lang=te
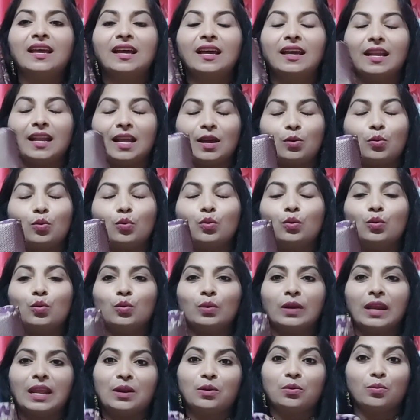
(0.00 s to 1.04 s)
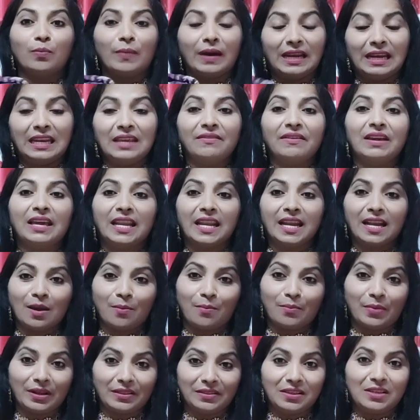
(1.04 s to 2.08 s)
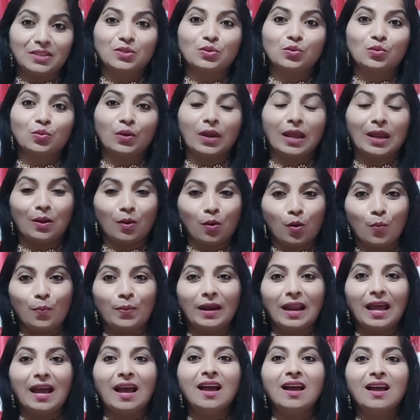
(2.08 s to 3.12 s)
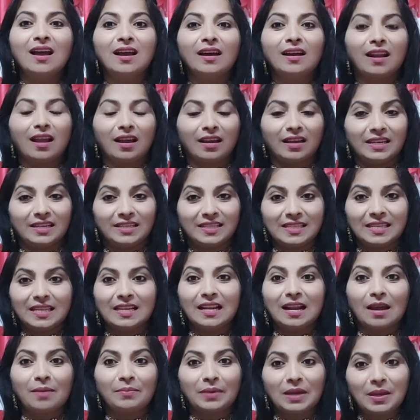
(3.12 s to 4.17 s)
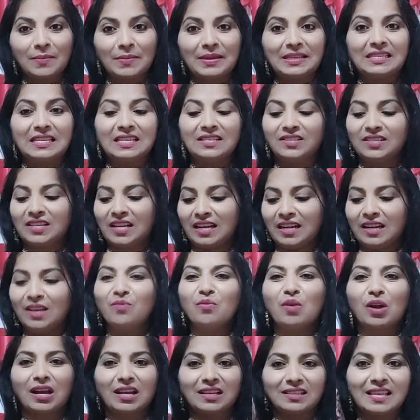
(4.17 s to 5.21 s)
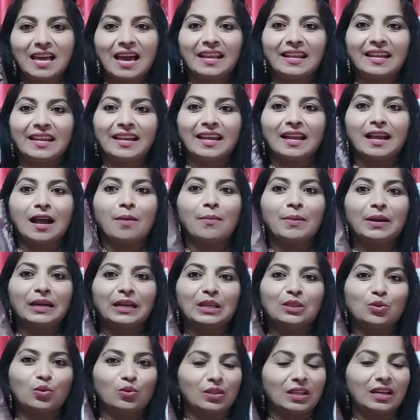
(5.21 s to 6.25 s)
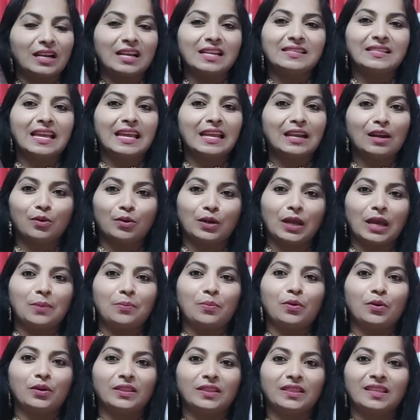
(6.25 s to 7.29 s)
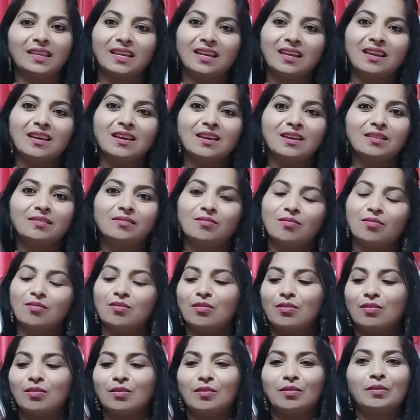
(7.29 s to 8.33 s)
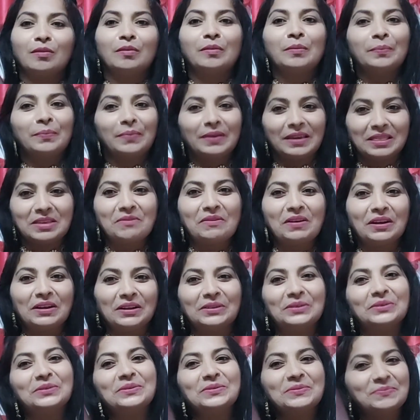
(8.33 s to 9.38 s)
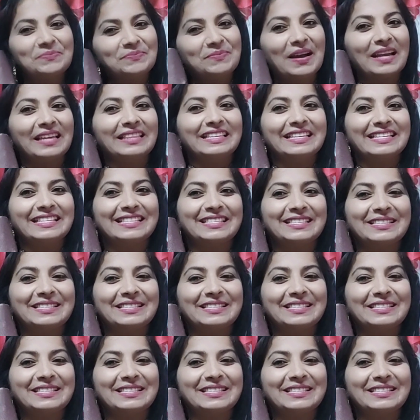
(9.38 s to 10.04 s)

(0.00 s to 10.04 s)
నాకు నేను మళ్ళీ వేరే నంబర్ తీసుకునే లోపల నాకు ఇన్స్టాగ్రామ్కి మెసేజ్ చేయండి ఒక్కసారినే కాబట్టి తొందరగా సేల్ అవుట్ అయిపోయింది సో బీ ద వన్ టు బై దిస్